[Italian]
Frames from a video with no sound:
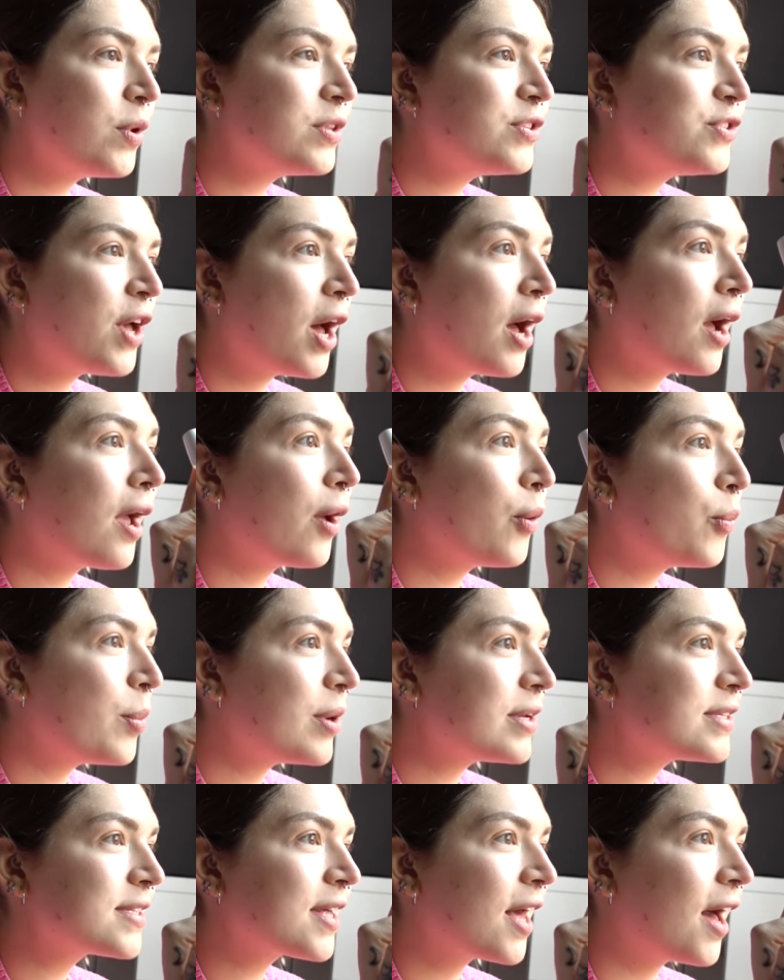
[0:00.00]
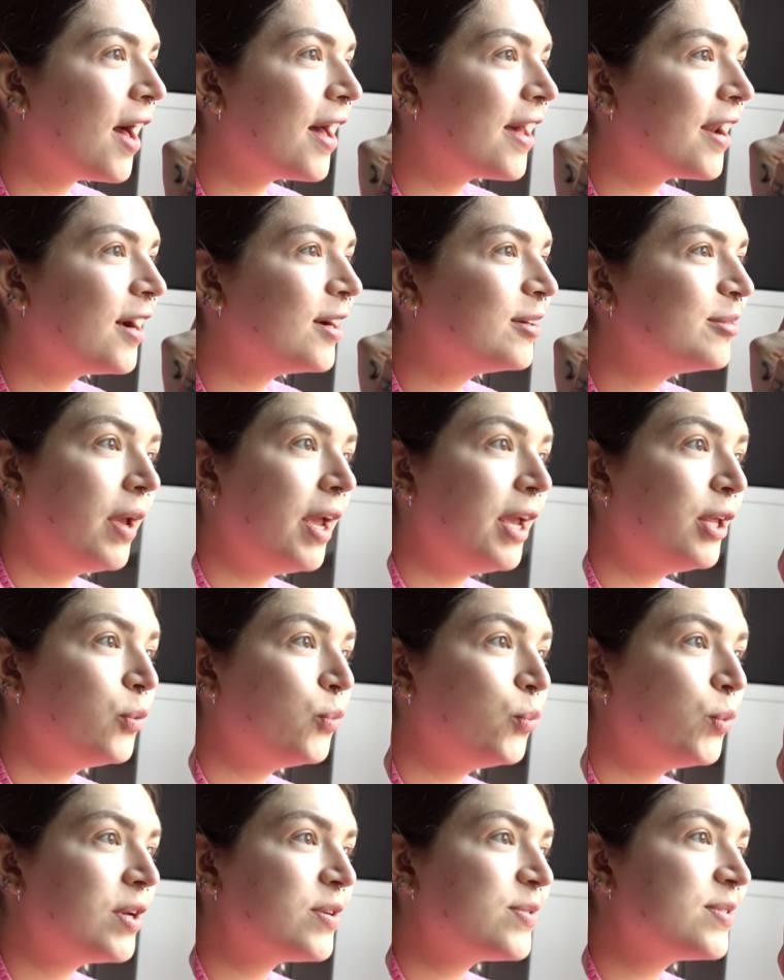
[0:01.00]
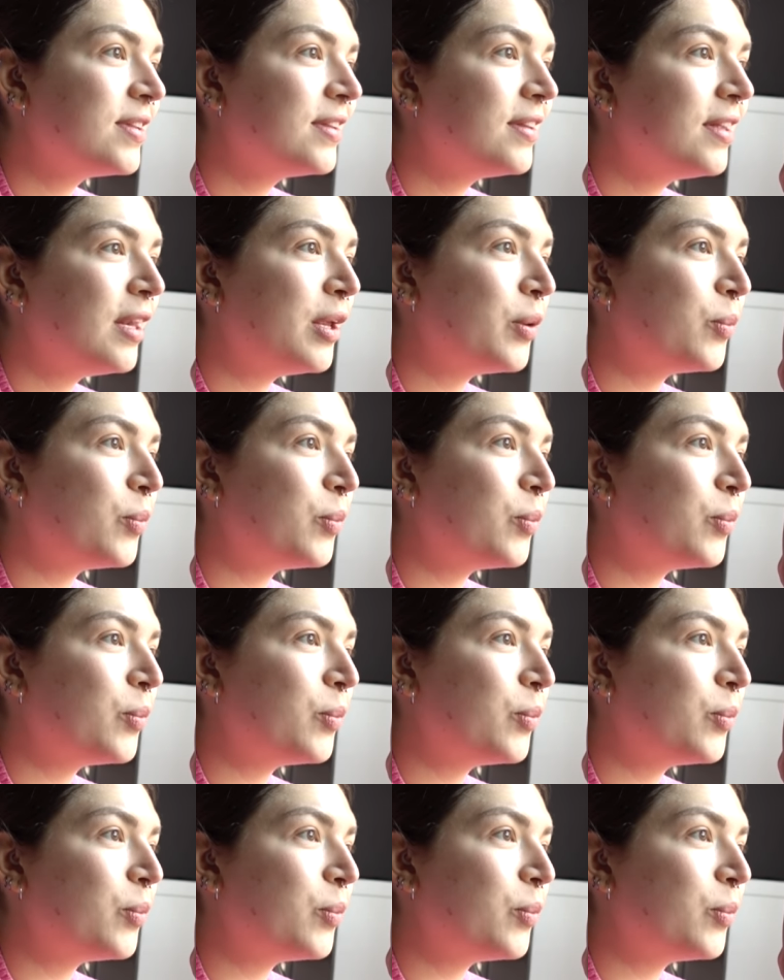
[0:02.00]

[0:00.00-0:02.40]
qui c'è anche un mascara e due rossetti